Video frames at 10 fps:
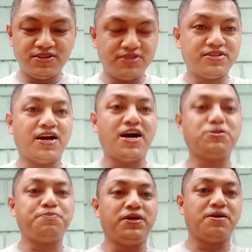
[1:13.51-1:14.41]
Sa
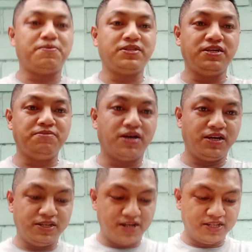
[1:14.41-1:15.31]
gospel kapatid,
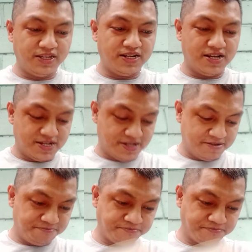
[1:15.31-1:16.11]
makikita natin na